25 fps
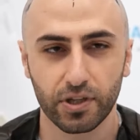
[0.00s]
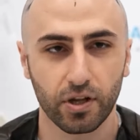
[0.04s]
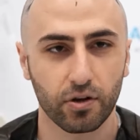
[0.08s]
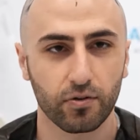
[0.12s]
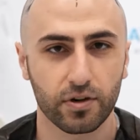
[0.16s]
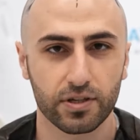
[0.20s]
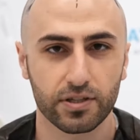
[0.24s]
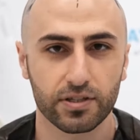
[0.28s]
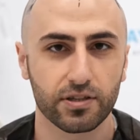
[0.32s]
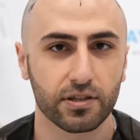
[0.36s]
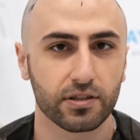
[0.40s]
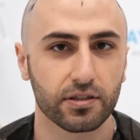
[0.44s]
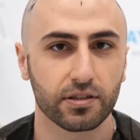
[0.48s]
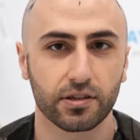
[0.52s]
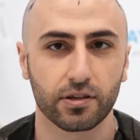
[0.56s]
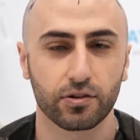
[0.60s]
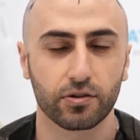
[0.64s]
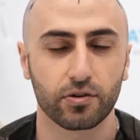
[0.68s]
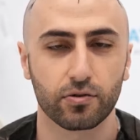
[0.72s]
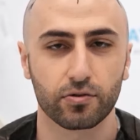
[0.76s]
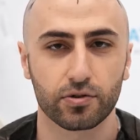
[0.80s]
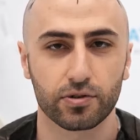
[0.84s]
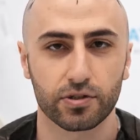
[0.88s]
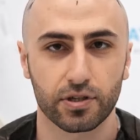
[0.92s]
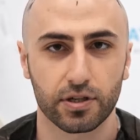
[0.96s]
у вас нет
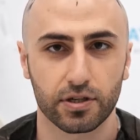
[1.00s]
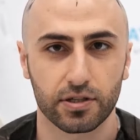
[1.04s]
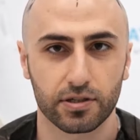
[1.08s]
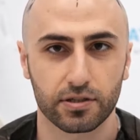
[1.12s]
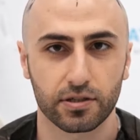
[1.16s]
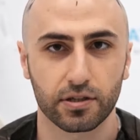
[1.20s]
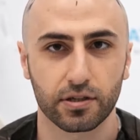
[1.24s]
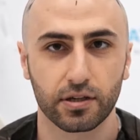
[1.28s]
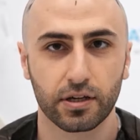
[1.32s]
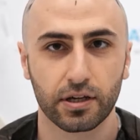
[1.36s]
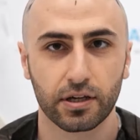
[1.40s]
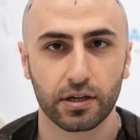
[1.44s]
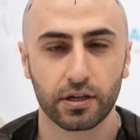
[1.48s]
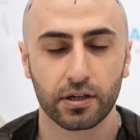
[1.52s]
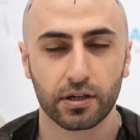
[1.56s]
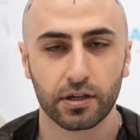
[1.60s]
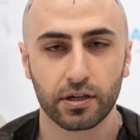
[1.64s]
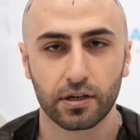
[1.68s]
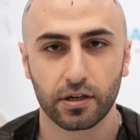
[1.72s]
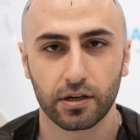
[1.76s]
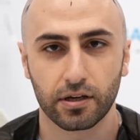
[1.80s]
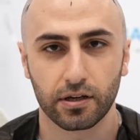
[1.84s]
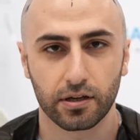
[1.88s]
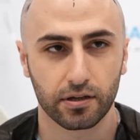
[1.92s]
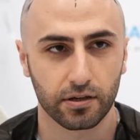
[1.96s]
никакого стресса.
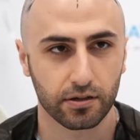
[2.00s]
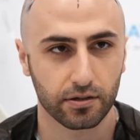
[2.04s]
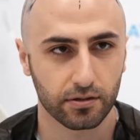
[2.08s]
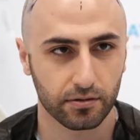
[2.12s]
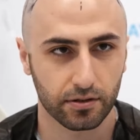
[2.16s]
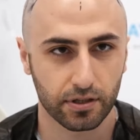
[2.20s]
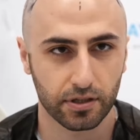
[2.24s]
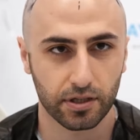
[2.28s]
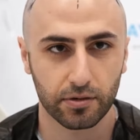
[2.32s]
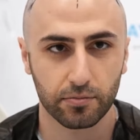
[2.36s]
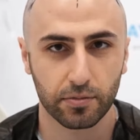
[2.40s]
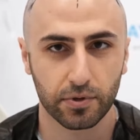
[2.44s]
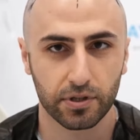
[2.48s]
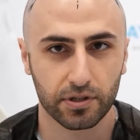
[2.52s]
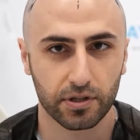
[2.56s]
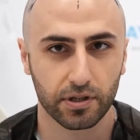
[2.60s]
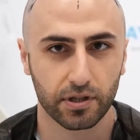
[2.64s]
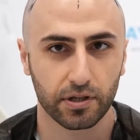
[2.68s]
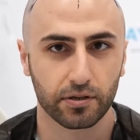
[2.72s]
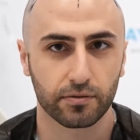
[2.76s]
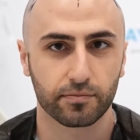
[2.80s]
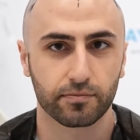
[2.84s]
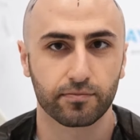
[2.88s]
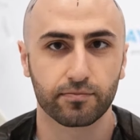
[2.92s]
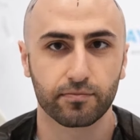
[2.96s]
А, и
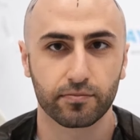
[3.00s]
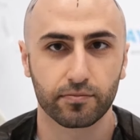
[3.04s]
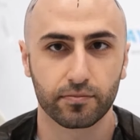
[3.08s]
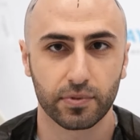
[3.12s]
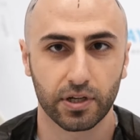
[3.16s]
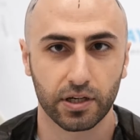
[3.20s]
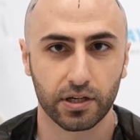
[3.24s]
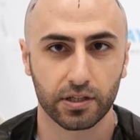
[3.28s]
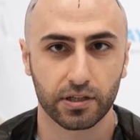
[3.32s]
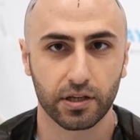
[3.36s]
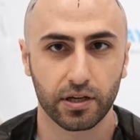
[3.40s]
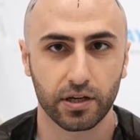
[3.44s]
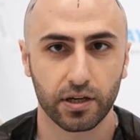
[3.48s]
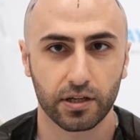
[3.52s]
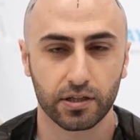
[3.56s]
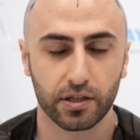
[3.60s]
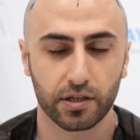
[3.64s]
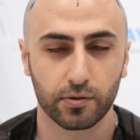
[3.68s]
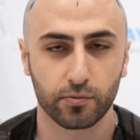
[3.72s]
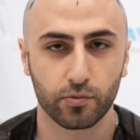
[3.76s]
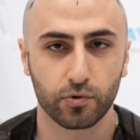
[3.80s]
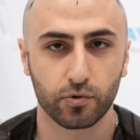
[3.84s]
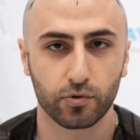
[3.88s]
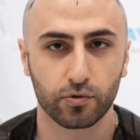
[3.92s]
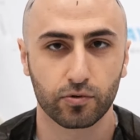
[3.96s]
именно благодаря
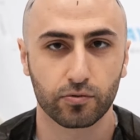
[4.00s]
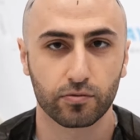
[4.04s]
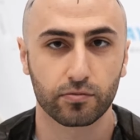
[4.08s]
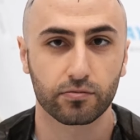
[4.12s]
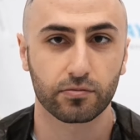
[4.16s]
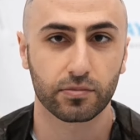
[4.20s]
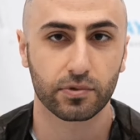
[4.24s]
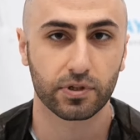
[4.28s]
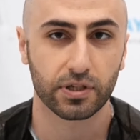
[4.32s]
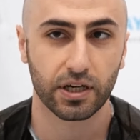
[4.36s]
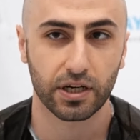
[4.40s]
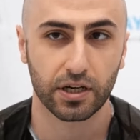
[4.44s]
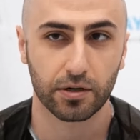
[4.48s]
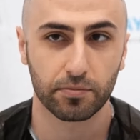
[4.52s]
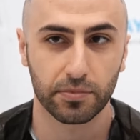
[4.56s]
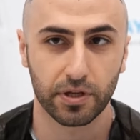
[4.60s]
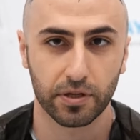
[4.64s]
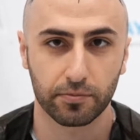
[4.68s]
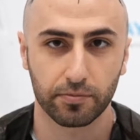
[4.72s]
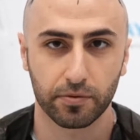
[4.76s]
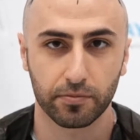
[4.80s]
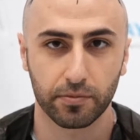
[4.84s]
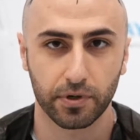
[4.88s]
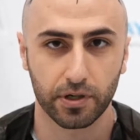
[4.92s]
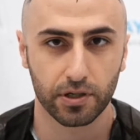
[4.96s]
тому, как мне
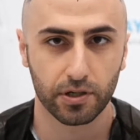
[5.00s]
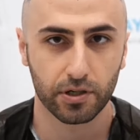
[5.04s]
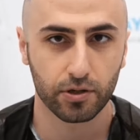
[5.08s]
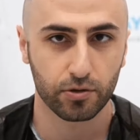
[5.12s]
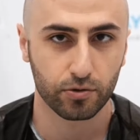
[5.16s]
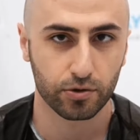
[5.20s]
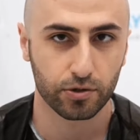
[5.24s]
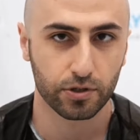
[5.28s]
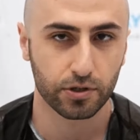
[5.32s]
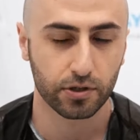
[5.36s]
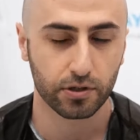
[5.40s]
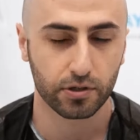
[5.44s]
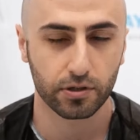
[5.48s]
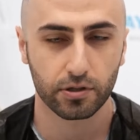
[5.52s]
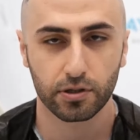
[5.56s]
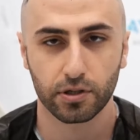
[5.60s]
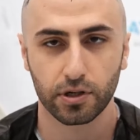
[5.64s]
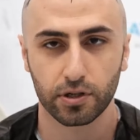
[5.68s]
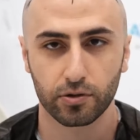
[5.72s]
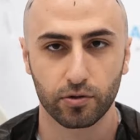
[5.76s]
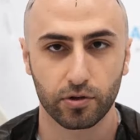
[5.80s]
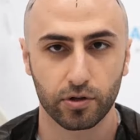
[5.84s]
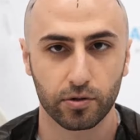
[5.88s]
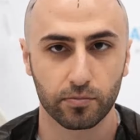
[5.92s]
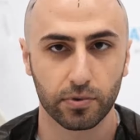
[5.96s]
помогли люди,
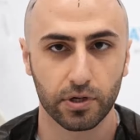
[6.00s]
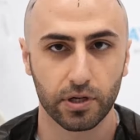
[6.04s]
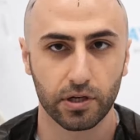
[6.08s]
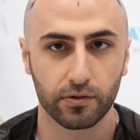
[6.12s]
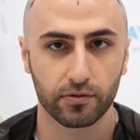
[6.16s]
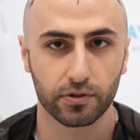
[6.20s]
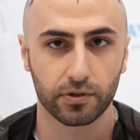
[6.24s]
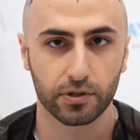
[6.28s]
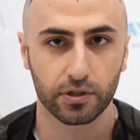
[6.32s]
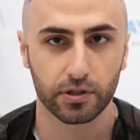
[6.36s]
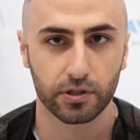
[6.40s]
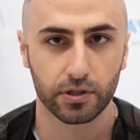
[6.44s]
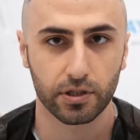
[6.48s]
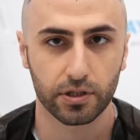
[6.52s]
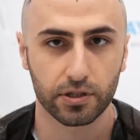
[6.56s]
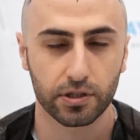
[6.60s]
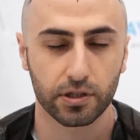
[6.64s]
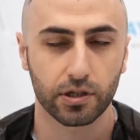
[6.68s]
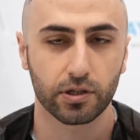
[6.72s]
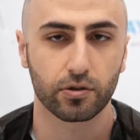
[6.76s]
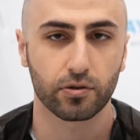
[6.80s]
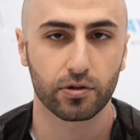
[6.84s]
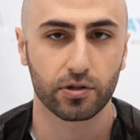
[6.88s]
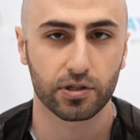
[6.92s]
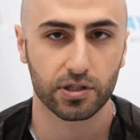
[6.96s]
которые были в интернете,
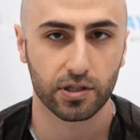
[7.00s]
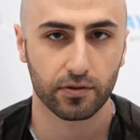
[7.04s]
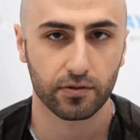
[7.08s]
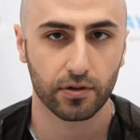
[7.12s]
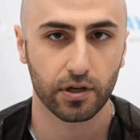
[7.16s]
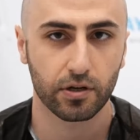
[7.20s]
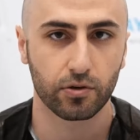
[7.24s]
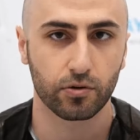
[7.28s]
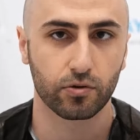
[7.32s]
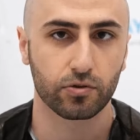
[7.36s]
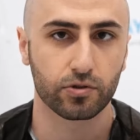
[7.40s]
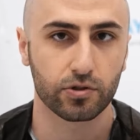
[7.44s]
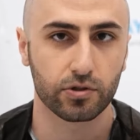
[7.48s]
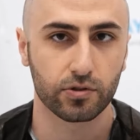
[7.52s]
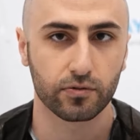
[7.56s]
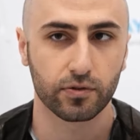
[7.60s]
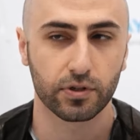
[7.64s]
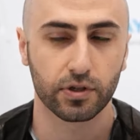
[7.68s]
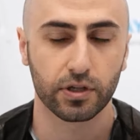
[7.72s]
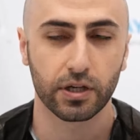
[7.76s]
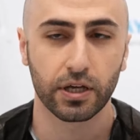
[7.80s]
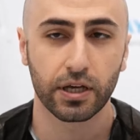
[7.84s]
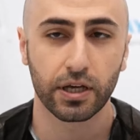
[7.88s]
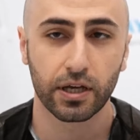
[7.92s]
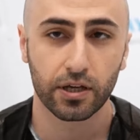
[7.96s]
которые оставляли
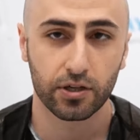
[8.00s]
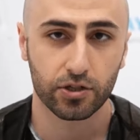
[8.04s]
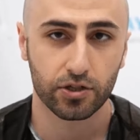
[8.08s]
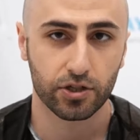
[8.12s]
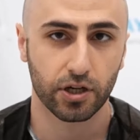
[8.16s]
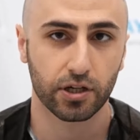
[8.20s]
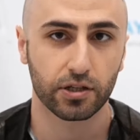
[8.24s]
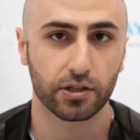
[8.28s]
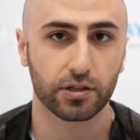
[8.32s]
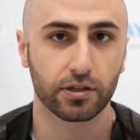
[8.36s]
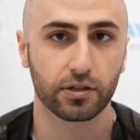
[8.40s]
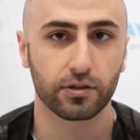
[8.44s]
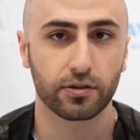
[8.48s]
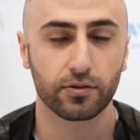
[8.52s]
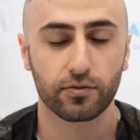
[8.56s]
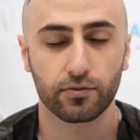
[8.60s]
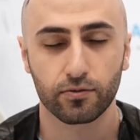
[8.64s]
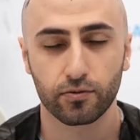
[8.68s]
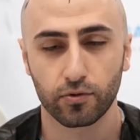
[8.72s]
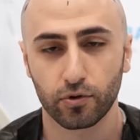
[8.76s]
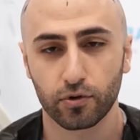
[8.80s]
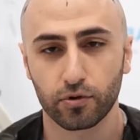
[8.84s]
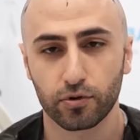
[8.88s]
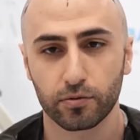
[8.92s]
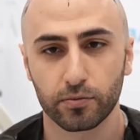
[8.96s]
отзывы, чаты,
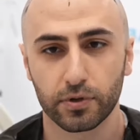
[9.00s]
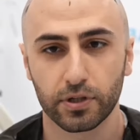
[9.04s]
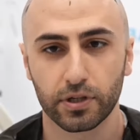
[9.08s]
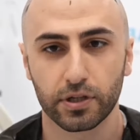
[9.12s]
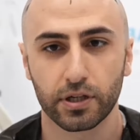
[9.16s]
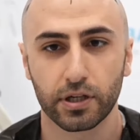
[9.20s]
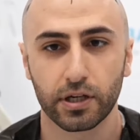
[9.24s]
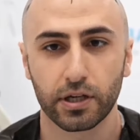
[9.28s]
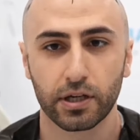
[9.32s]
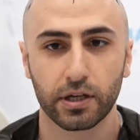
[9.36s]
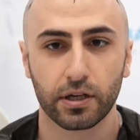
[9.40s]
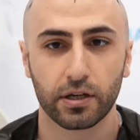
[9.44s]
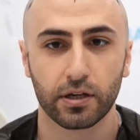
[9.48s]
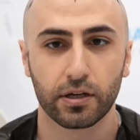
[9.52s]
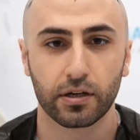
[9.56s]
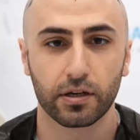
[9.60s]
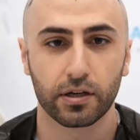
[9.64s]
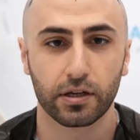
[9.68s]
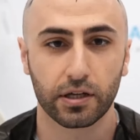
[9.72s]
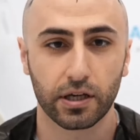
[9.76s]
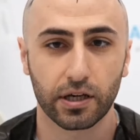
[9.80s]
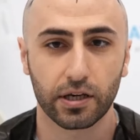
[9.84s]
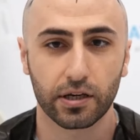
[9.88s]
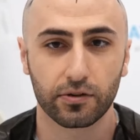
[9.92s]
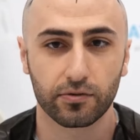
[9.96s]
форумы,
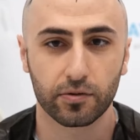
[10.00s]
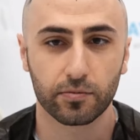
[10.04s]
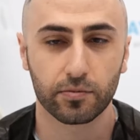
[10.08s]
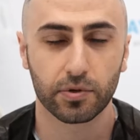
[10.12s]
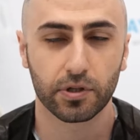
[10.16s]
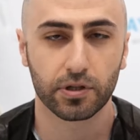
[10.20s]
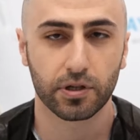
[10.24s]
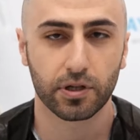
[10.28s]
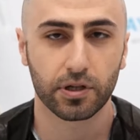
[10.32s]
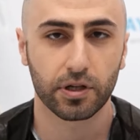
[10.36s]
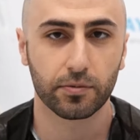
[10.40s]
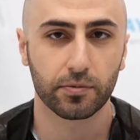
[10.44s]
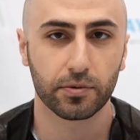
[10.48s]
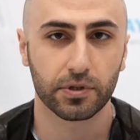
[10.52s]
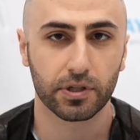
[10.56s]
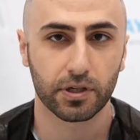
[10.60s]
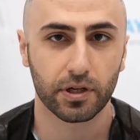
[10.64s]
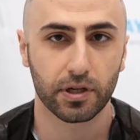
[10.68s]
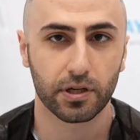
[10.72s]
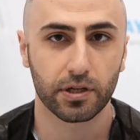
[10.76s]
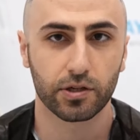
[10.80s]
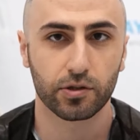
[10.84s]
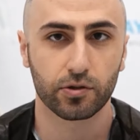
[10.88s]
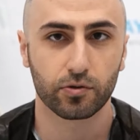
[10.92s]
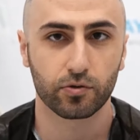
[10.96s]
я выбрал именно
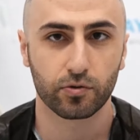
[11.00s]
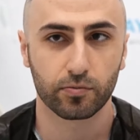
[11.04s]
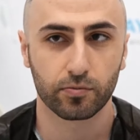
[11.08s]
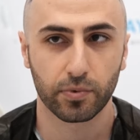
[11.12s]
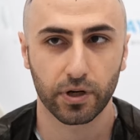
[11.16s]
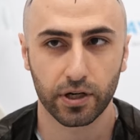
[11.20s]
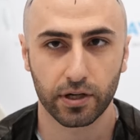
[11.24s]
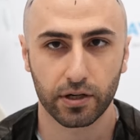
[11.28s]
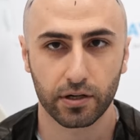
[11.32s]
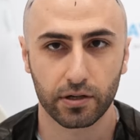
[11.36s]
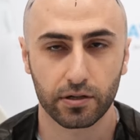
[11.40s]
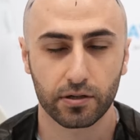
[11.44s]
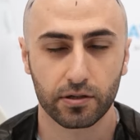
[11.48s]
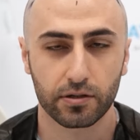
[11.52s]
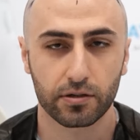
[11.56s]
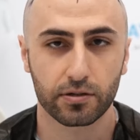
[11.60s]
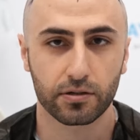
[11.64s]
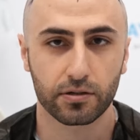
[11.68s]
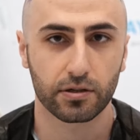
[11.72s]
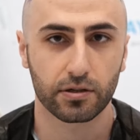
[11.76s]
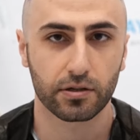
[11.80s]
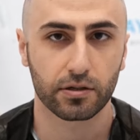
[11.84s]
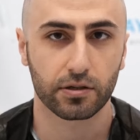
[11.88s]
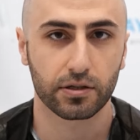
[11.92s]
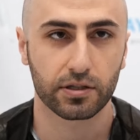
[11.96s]
клинику Байер,
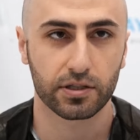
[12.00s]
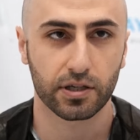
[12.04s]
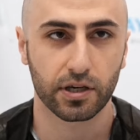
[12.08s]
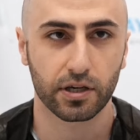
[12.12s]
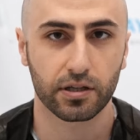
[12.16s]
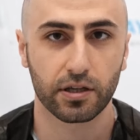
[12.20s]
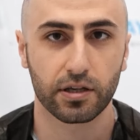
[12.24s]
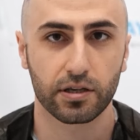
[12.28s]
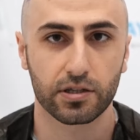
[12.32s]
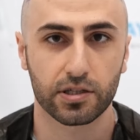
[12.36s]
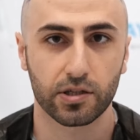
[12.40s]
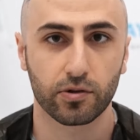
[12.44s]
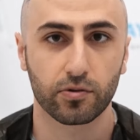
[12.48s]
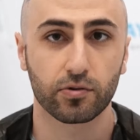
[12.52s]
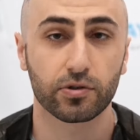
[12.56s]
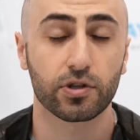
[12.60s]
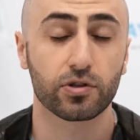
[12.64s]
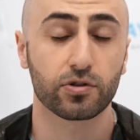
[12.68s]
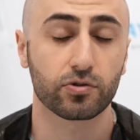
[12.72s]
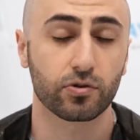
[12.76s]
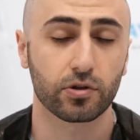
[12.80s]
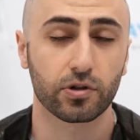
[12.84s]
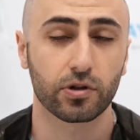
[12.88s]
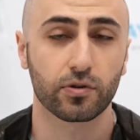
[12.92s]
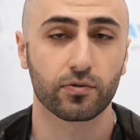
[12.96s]
исходя из того,
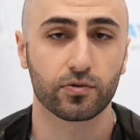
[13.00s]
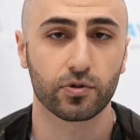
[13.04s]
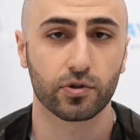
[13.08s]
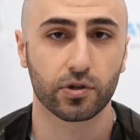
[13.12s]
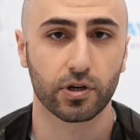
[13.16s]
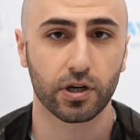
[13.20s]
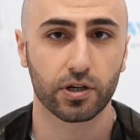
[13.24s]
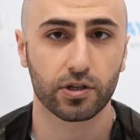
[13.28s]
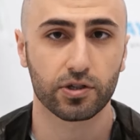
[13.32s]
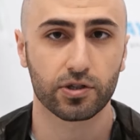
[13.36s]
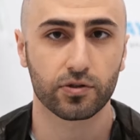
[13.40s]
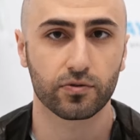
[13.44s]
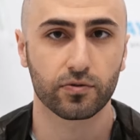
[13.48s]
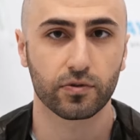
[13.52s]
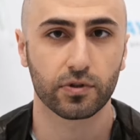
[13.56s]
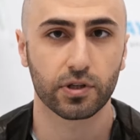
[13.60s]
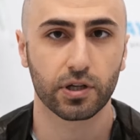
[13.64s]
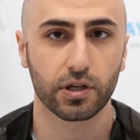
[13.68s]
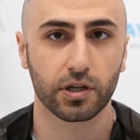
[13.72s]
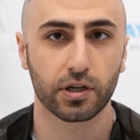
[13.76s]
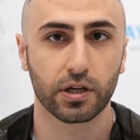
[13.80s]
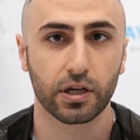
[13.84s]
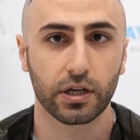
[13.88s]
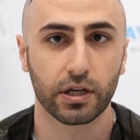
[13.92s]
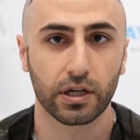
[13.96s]
насколько все
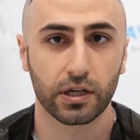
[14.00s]
качественно.